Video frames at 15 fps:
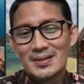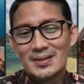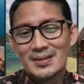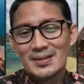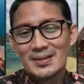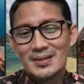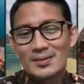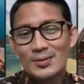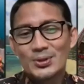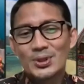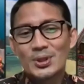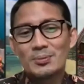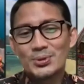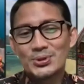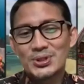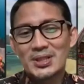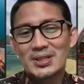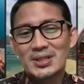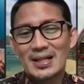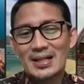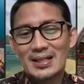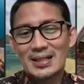kontribusi
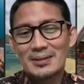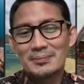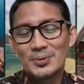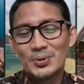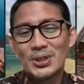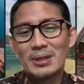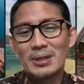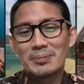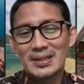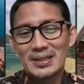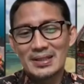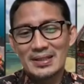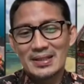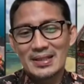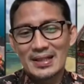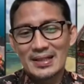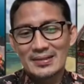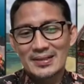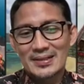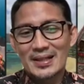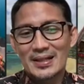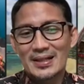terhadap dunia pendidikan
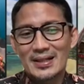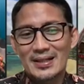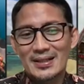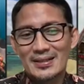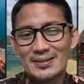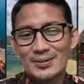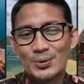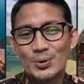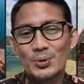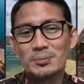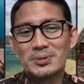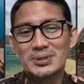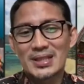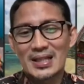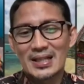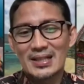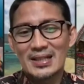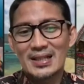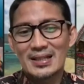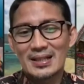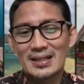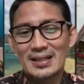karena guru besar ini
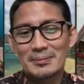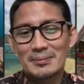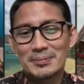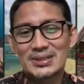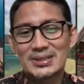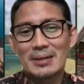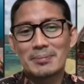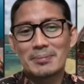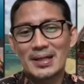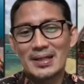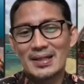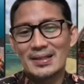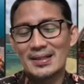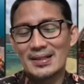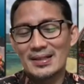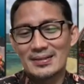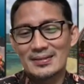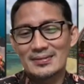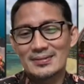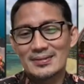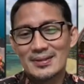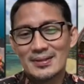adalah pencapaian yang
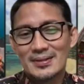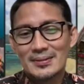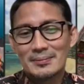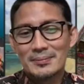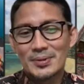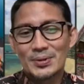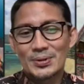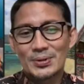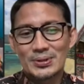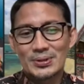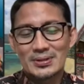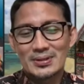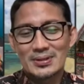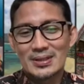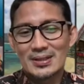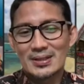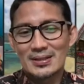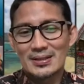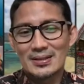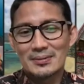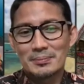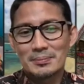menurut
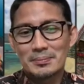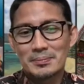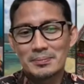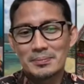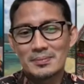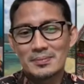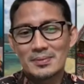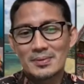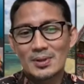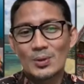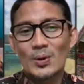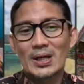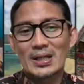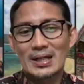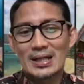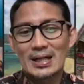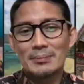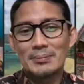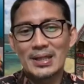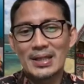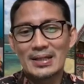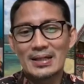uh, keluarga
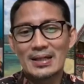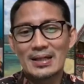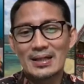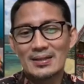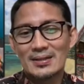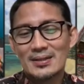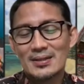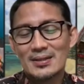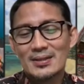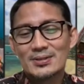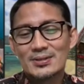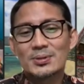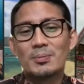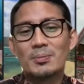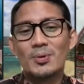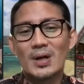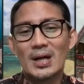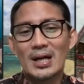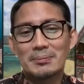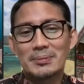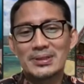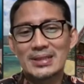kami adalah
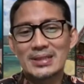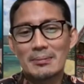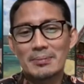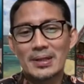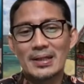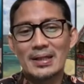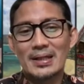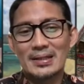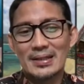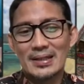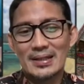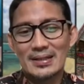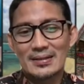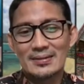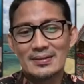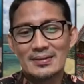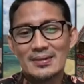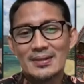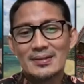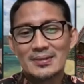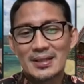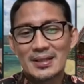sebuah pencapaian yang
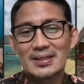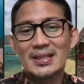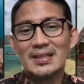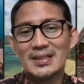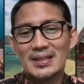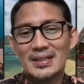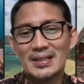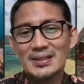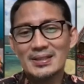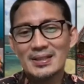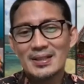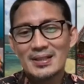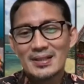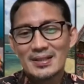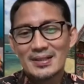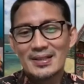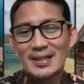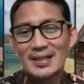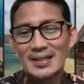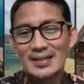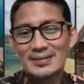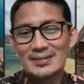tertinggi
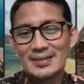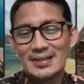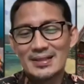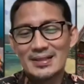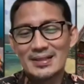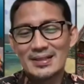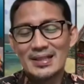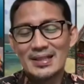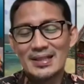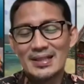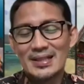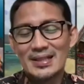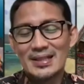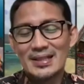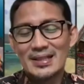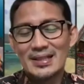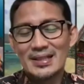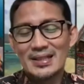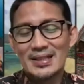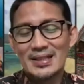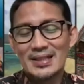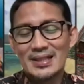dan ini adalah
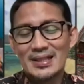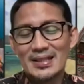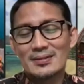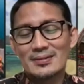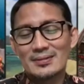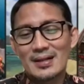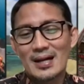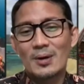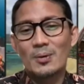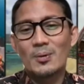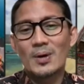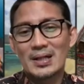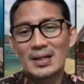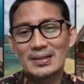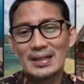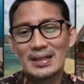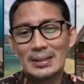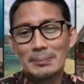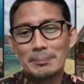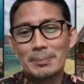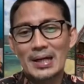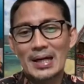juga awal dari
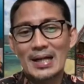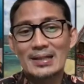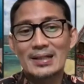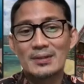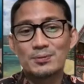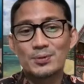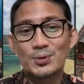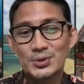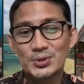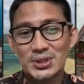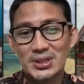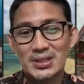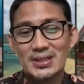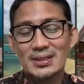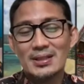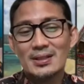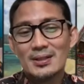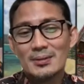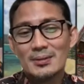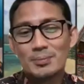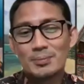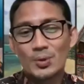peran dan fungsi
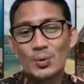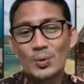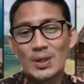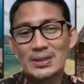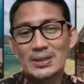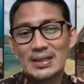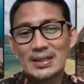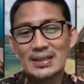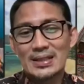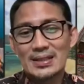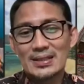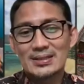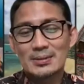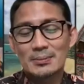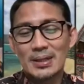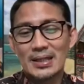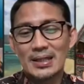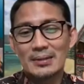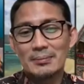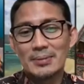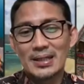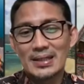perguruan tinggi sebagai
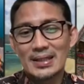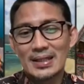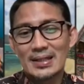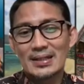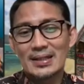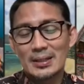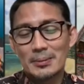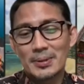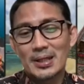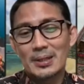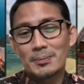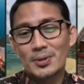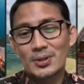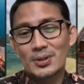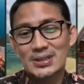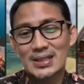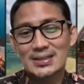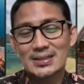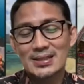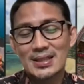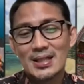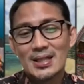bagian daripada
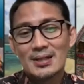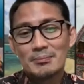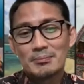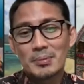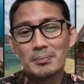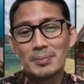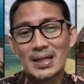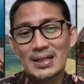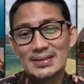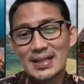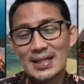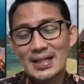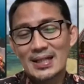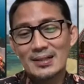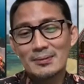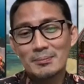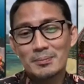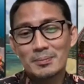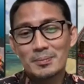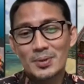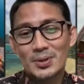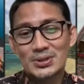proses pembelajaran,
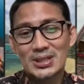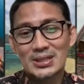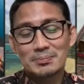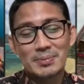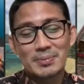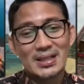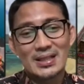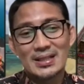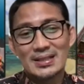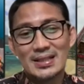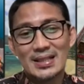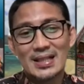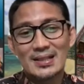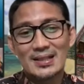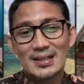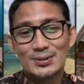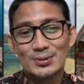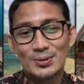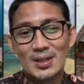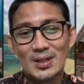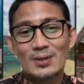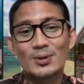proses penelitian, dan
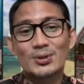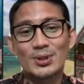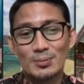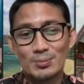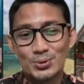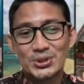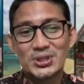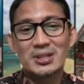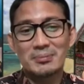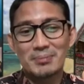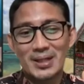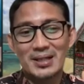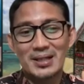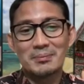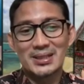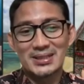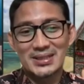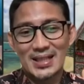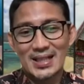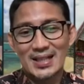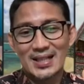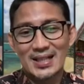juga kontribusi kepada
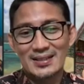masyarakat.